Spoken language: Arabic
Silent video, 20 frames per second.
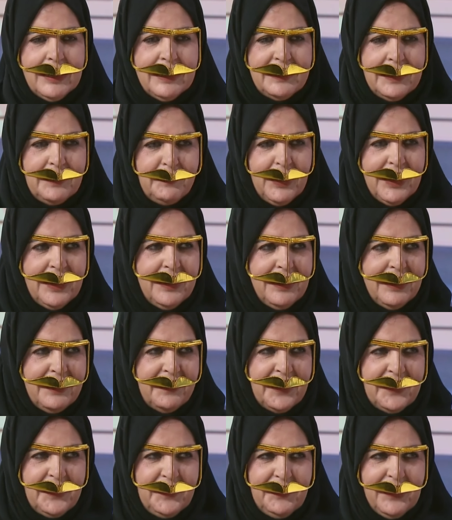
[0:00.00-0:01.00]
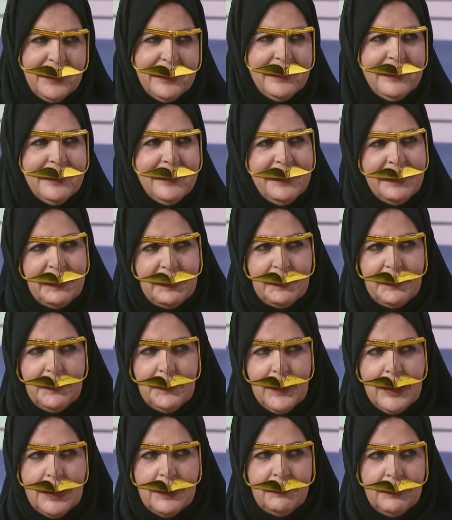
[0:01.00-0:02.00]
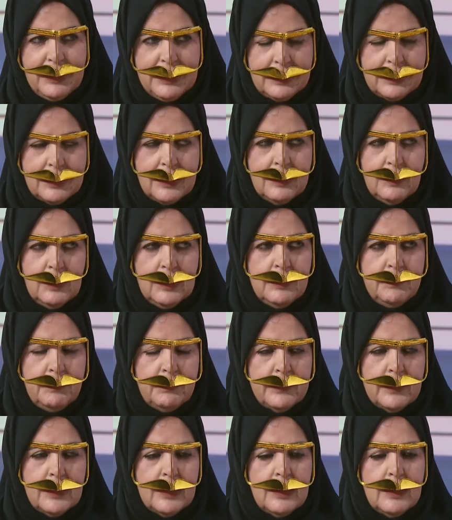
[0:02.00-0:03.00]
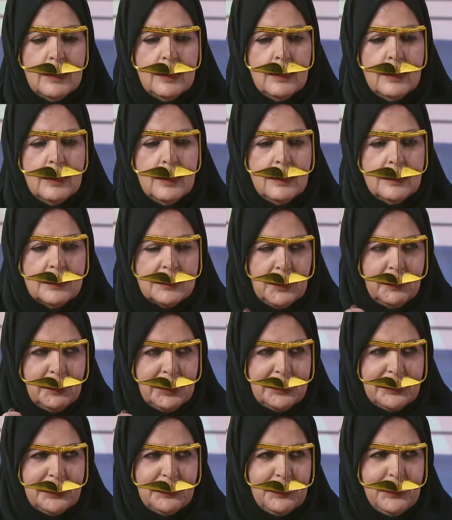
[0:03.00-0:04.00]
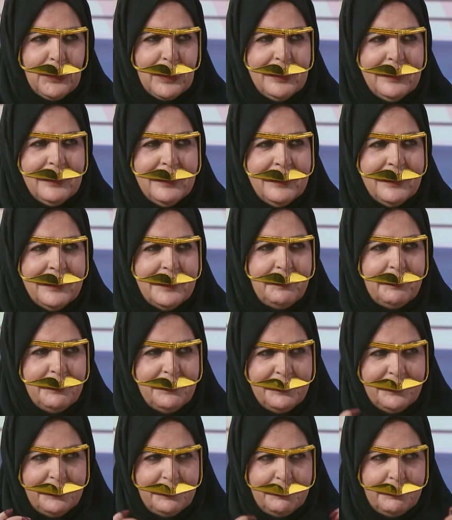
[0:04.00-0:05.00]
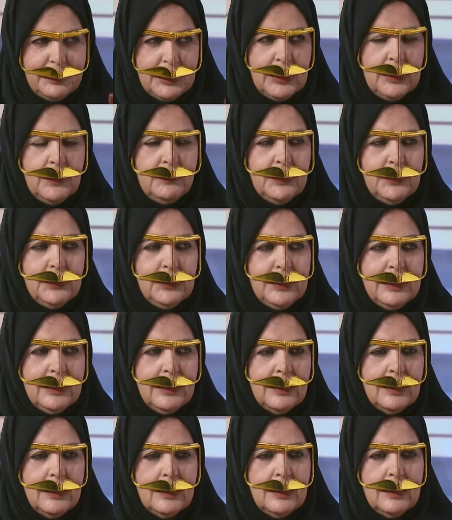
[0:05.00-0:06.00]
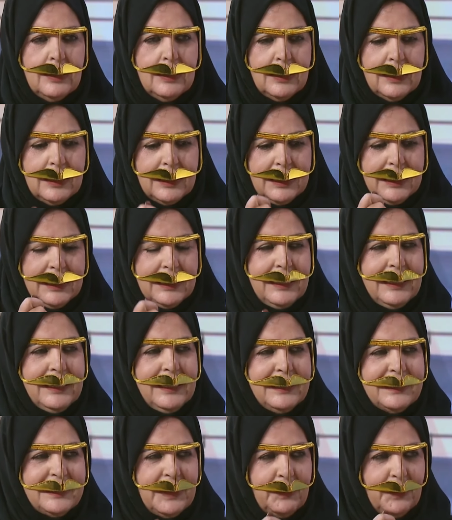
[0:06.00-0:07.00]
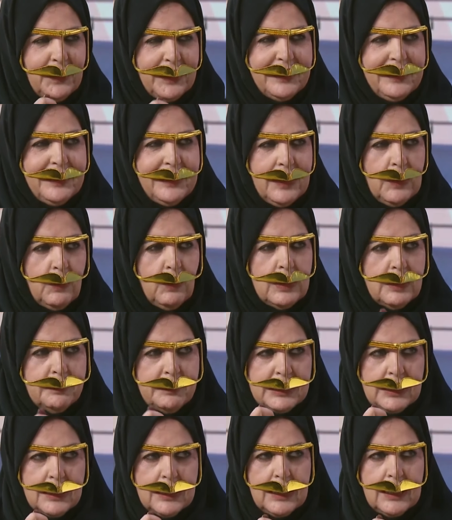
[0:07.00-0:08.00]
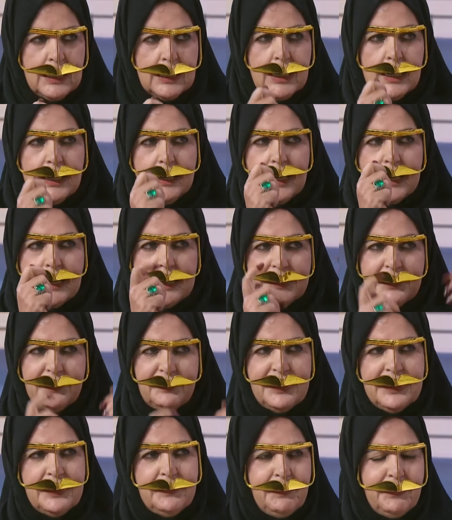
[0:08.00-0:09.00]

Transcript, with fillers: قام لي انا احضر الفعاليات وهذا حتى صورت صوره بتليفوني قلت لحد صورني وانا ماسكه قلنا خليفه